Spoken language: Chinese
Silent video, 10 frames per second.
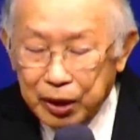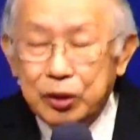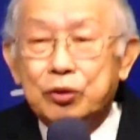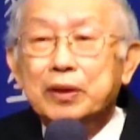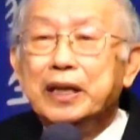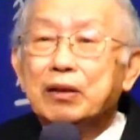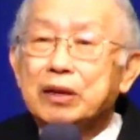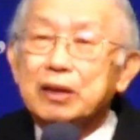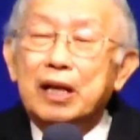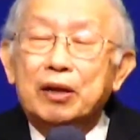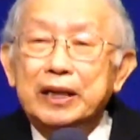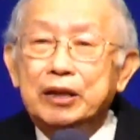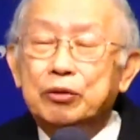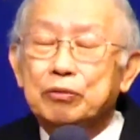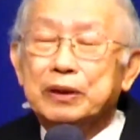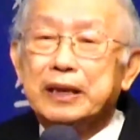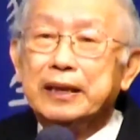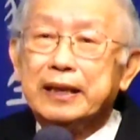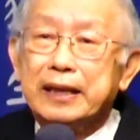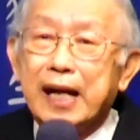所以你要得到益处，神
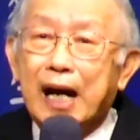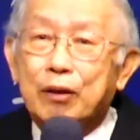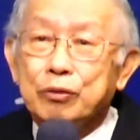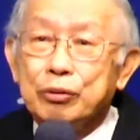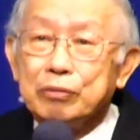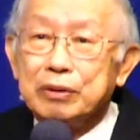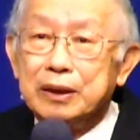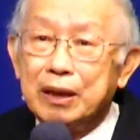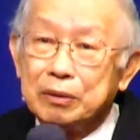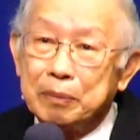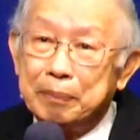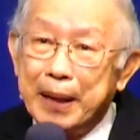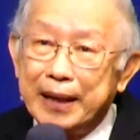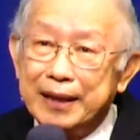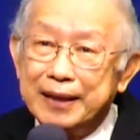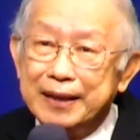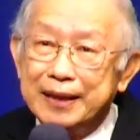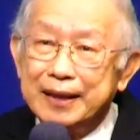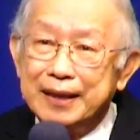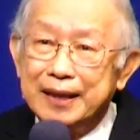的那个好处，你要怎么办？
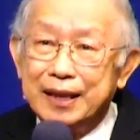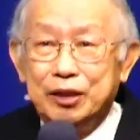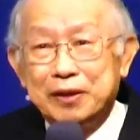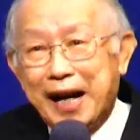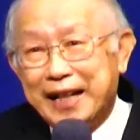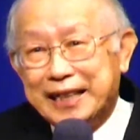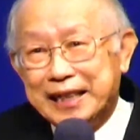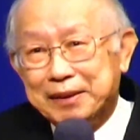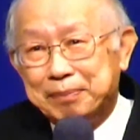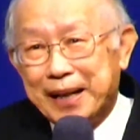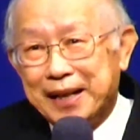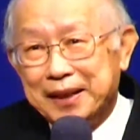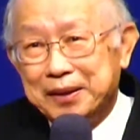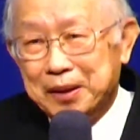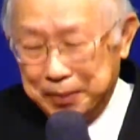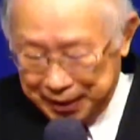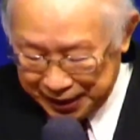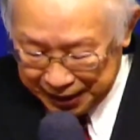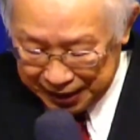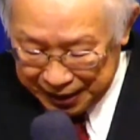你就要爱神嘛，对不对？
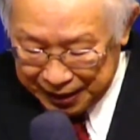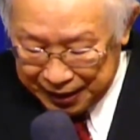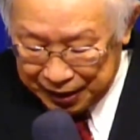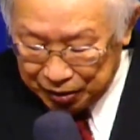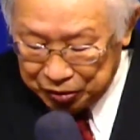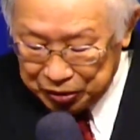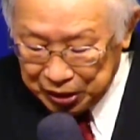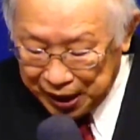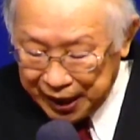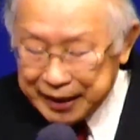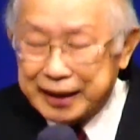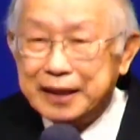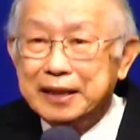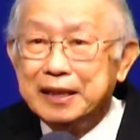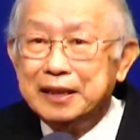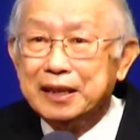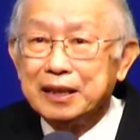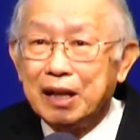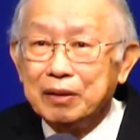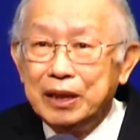他说叫爱神的人得
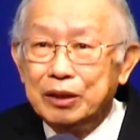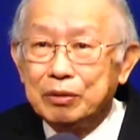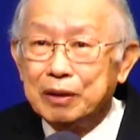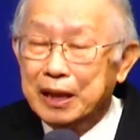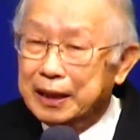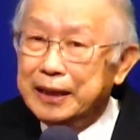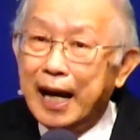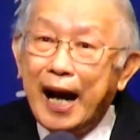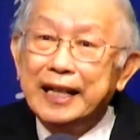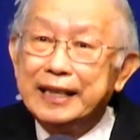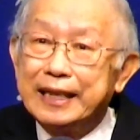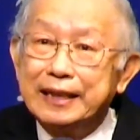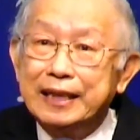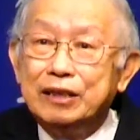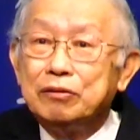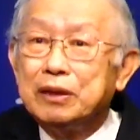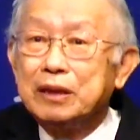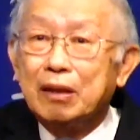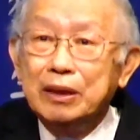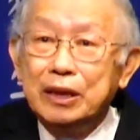到益处，你爱神，你就得
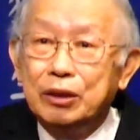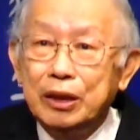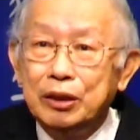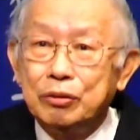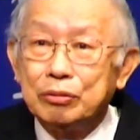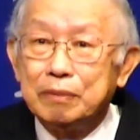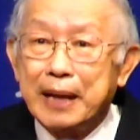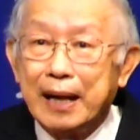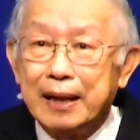到益益处吗？